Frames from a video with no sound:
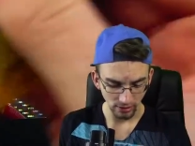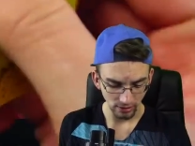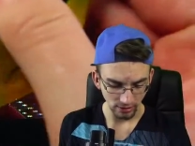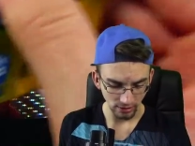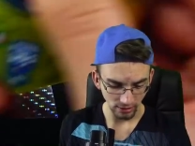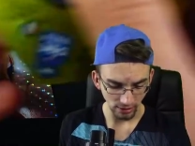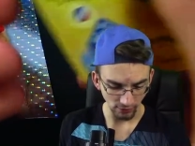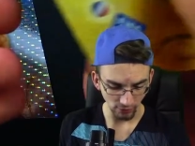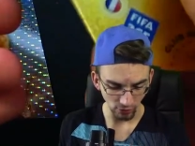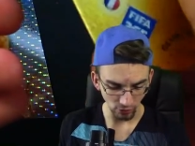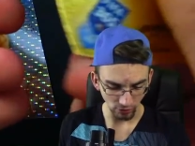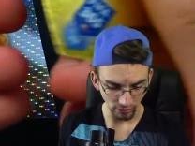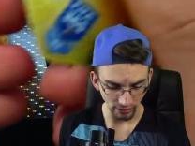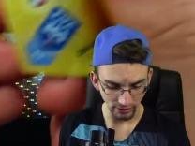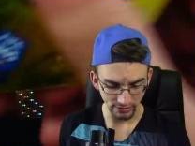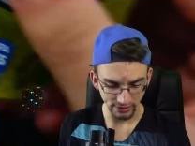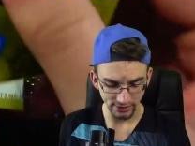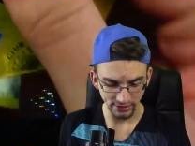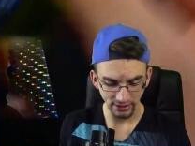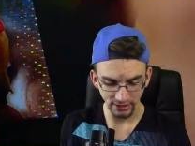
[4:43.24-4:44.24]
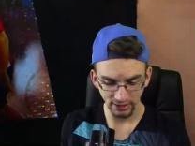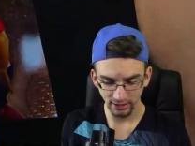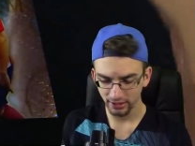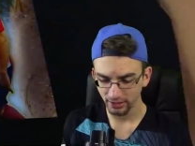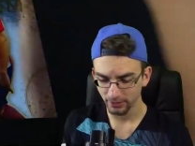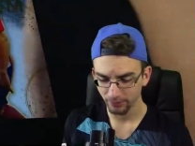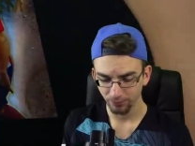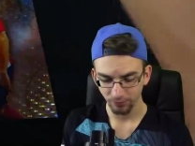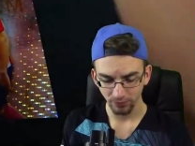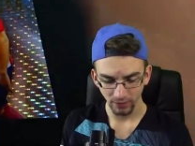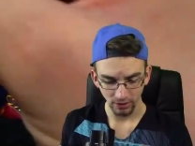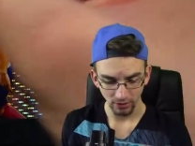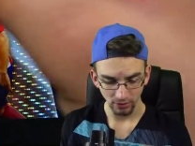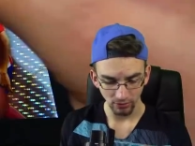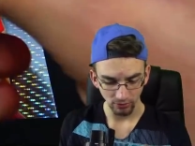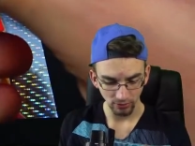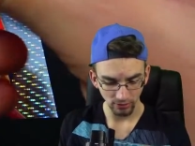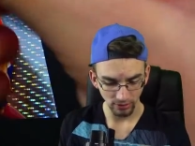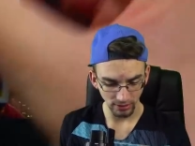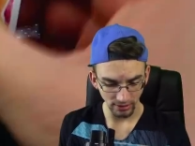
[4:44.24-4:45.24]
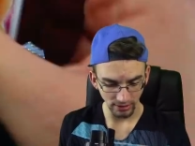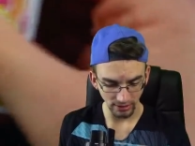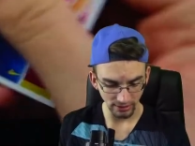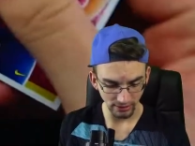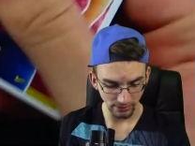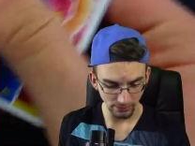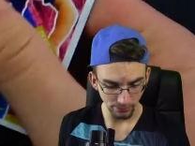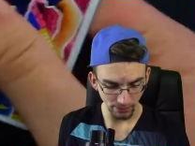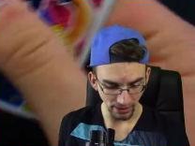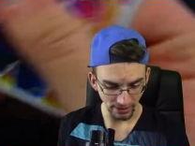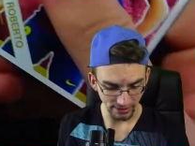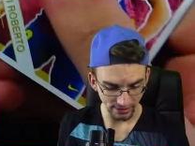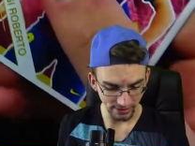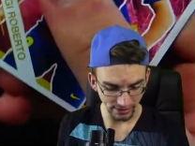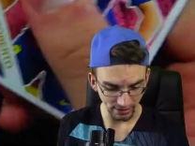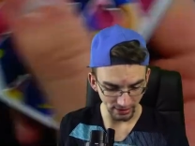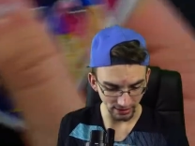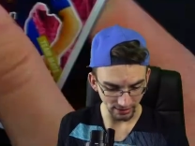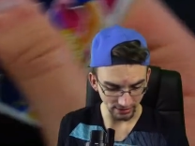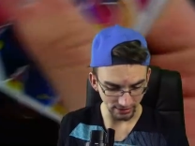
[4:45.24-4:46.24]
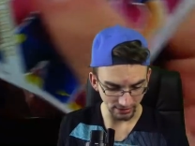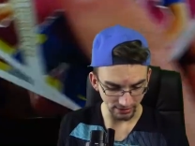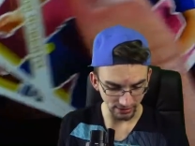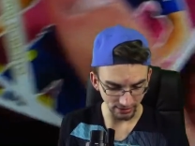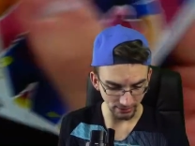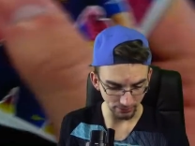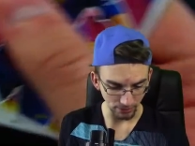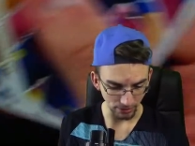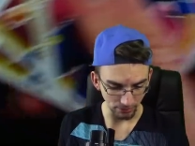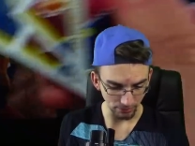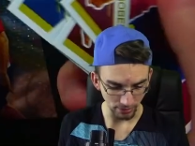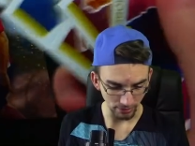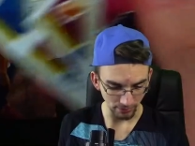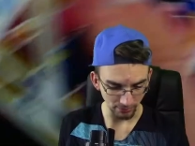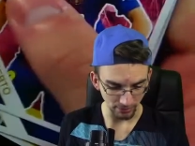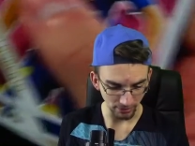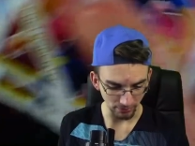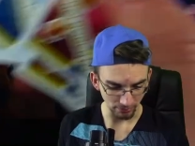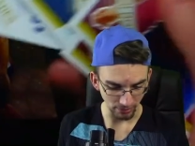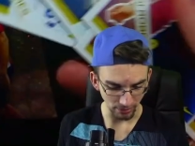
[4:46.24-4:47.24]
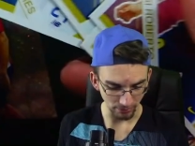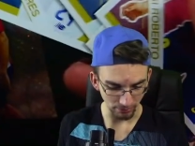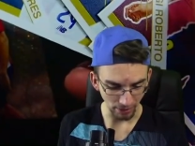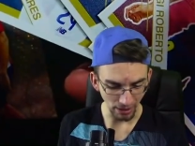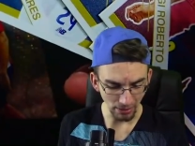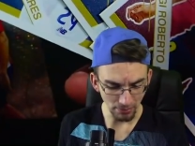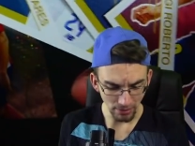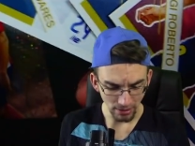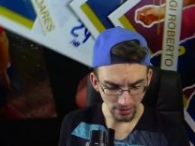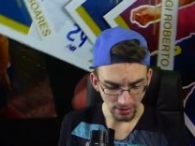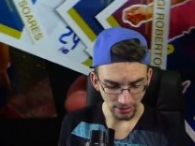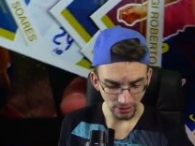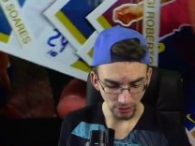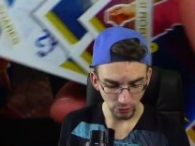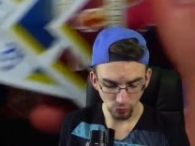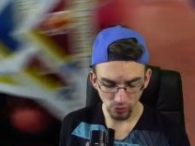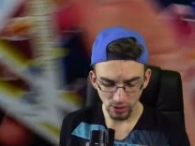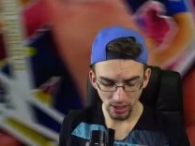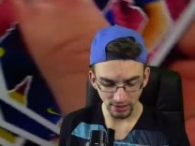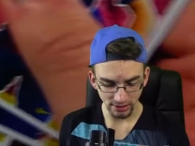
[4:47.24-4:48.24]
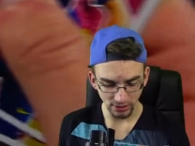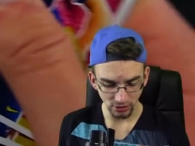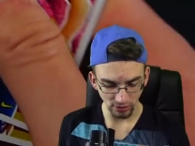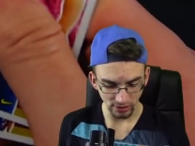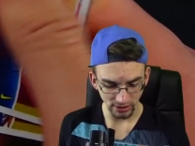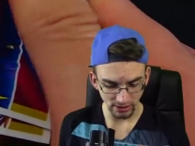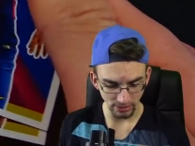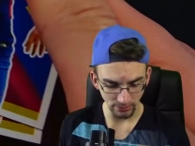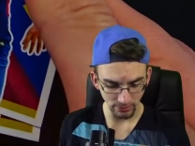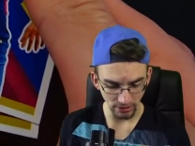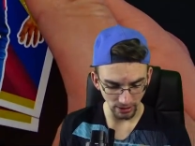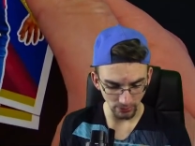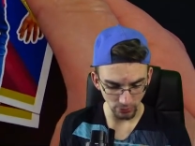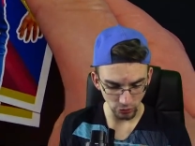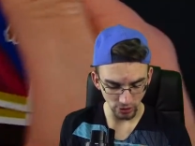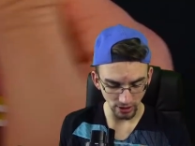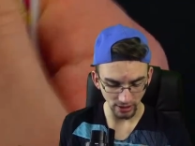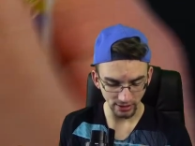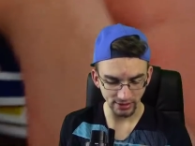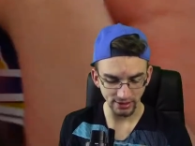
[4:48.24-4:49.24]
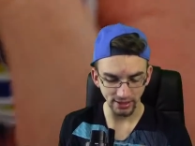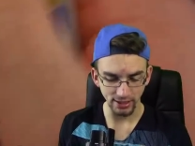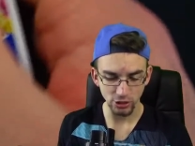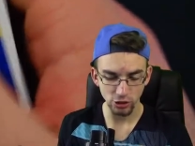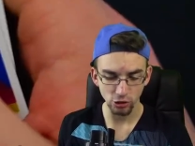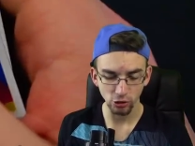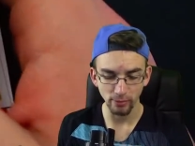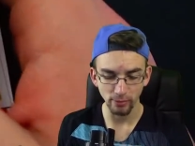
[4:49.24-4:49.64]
Dann haben wir noch ein Insigne. Und dann die Base Baseguard hier. Bam, bam, bam, bam, bam. Douglas Costa mit am Start. Sergio